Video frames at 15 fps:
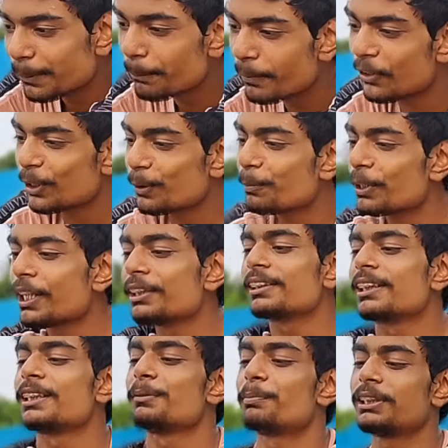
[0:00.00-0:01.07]
இப்போ வரப்போ ரைட்
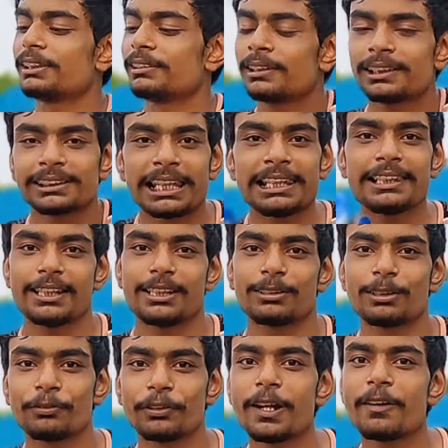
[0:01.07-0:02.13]
என்னதுன்னு பார்த்தீங்கன்னா
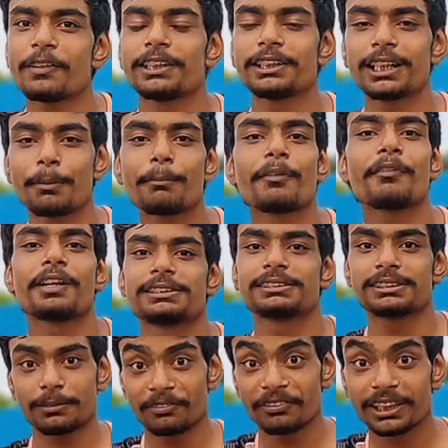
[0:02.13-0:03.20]
எல்லாருக்கும் ஃபேவரெட்டு நம்ம
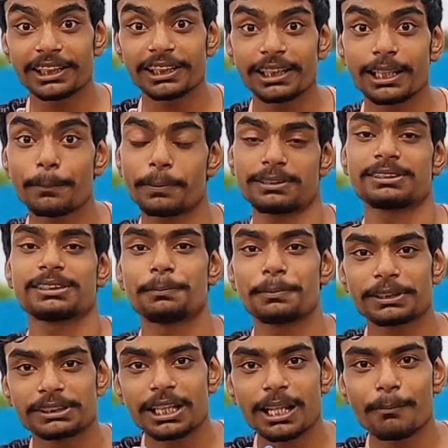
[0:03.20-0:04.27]
வச்ச வெடியே ஃபஸ்ட்டு
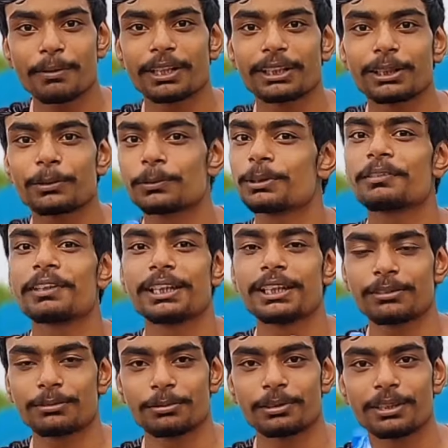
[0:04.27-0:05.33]
ஃபஸ்ட்டு நம்ம கிட்ட குத்து
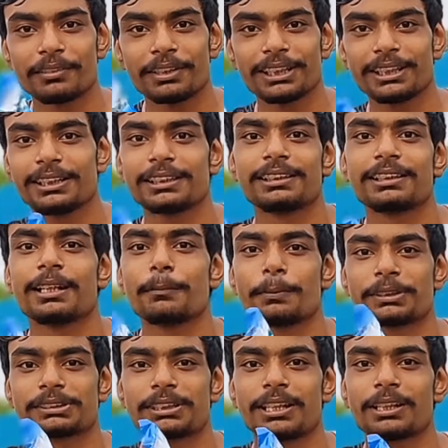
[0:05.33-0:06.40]
வெடிக்க சொன்ன வெடி இதுதான்
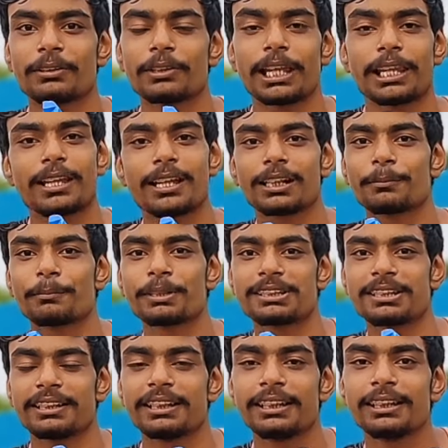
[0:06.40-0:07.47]
ஃபஸ்ட்டாக இருக்கும் எல்லாருக்குமே
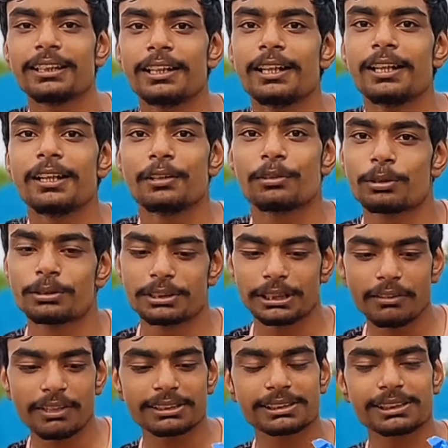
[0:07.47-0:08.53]
சரி ஸோ சின்ன
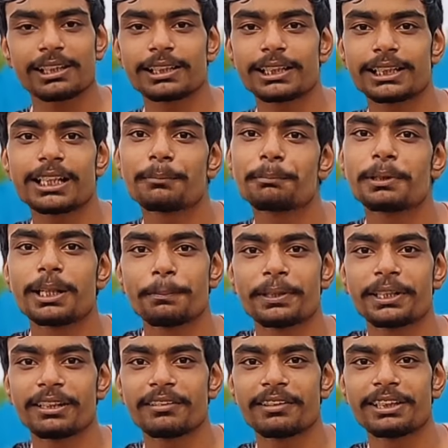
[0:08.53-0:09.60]
வயசுலாம் என்னை நம்பிலாம்
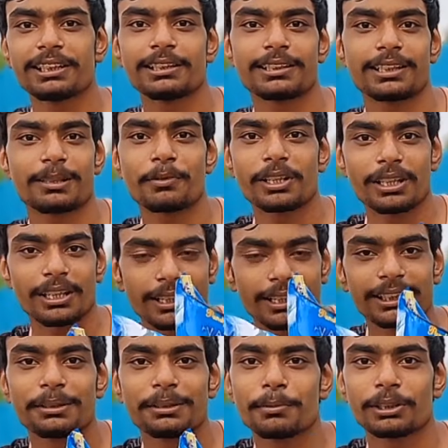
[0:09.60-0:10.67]
பெரிய வெடிலாம் தரமாட்டாங்க
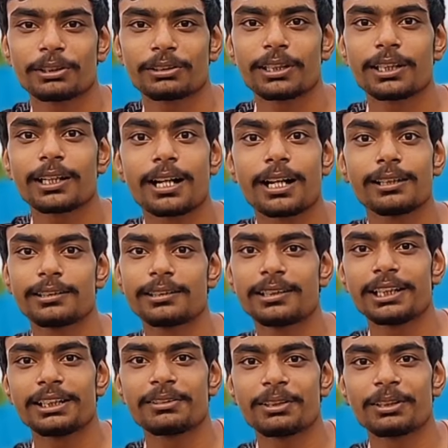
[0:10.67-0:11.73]
இது மட்டும்தான் காலிலேருந்து
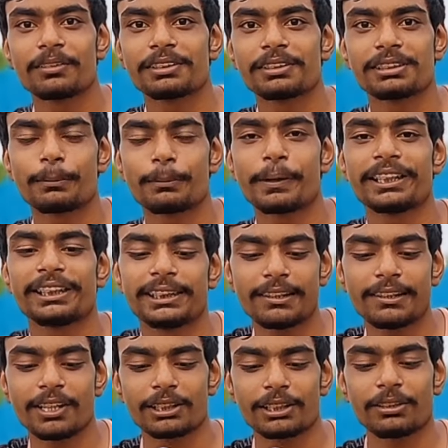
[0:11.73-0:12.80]
நைட் வரைக்கும் வச்சுருப்பேன் இந்த
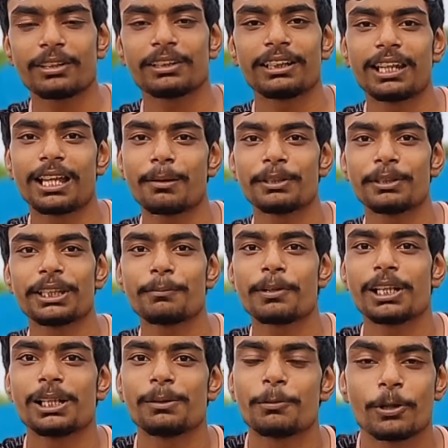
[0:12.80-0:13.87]
வாட்டியும் இது இல்லாமல்
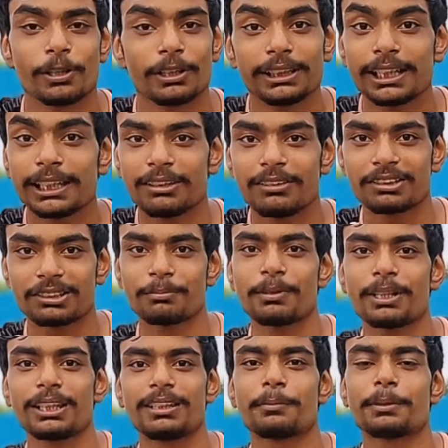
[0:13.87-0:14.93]
தீபாவளி போகாது எந்த வருஷமே
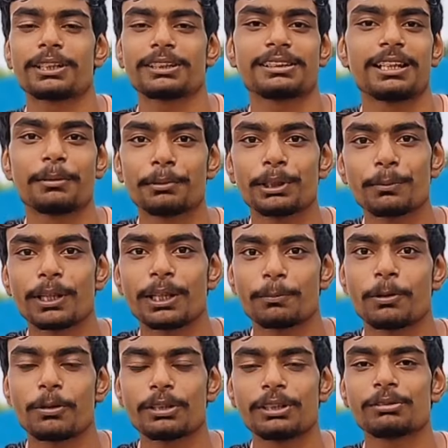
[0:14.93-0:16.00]
இந்த பட்டாசு இல்லாமல் தீபாவளி
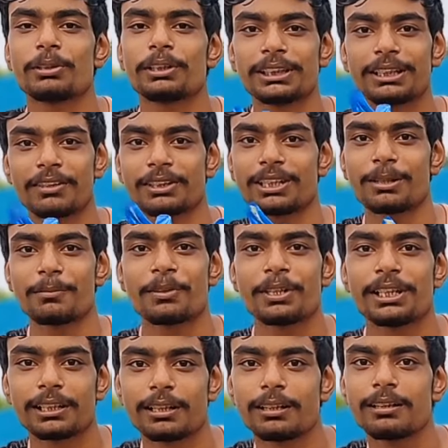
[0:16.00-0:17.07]
போகாது ஸோ இந்த வாட்டியும் நம்ம
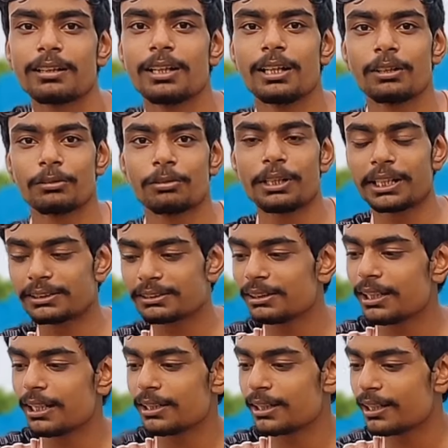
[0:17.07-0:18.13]
வெடிக்கலாம் ஸோ நெக்ஸ்ட்
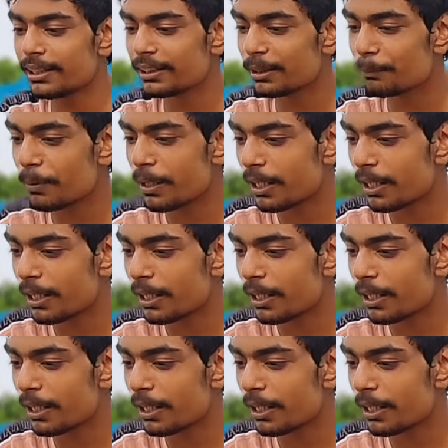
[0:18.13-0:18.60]
என்னென்னலாம் இருக்குன்னு